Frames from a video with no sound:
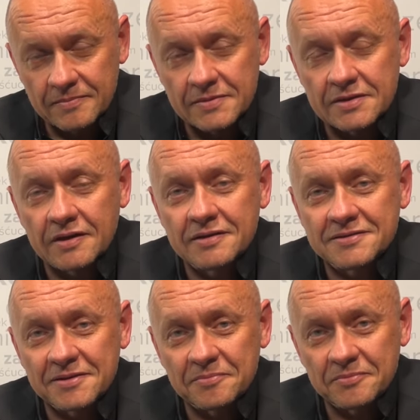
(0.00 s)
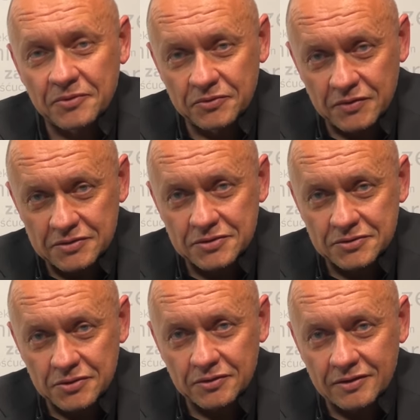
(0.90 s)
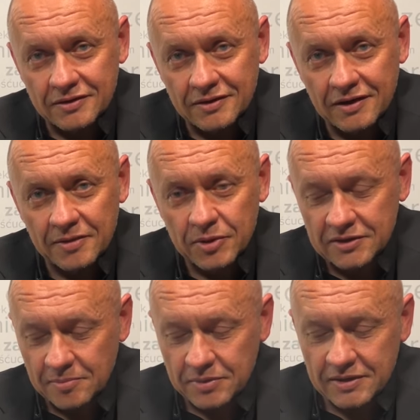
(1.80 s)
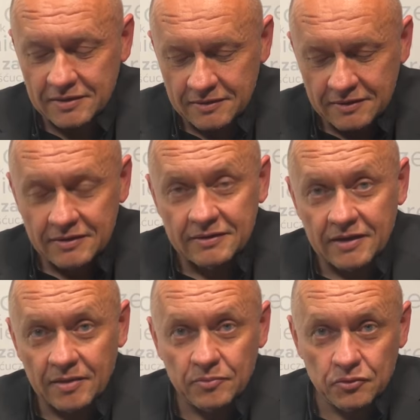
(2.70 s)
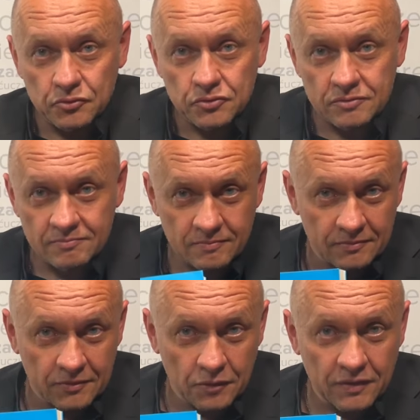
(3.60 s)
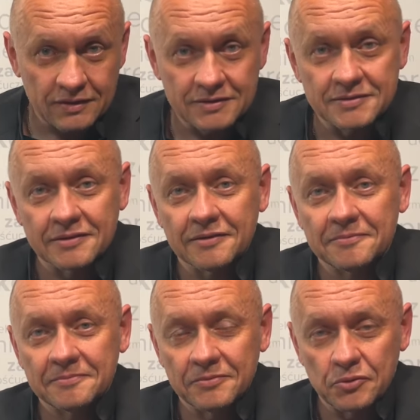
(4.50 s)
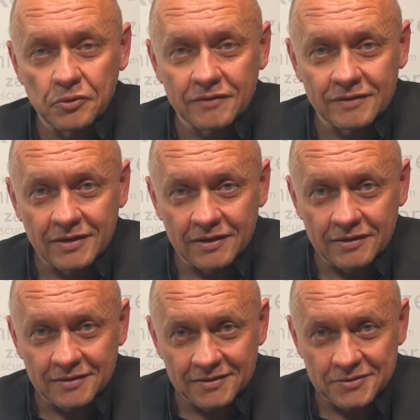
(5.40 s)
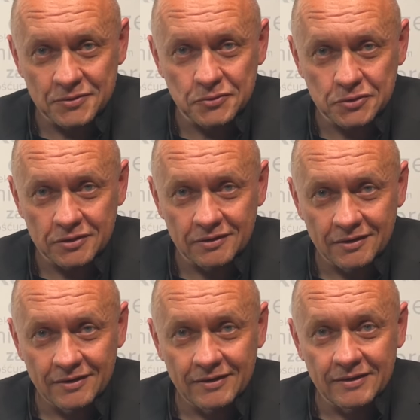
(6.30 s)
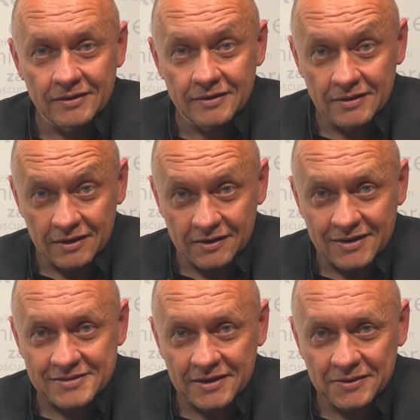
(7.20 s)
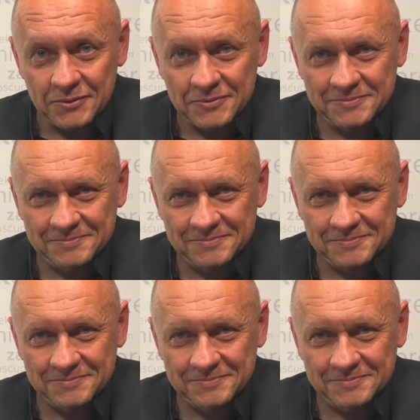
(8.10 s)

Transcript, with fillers: Zachęcam, odwiedźcie stronę rajmedia.pl. Tam już nowa edycja, drugie wydanie książki Irenka Zakron.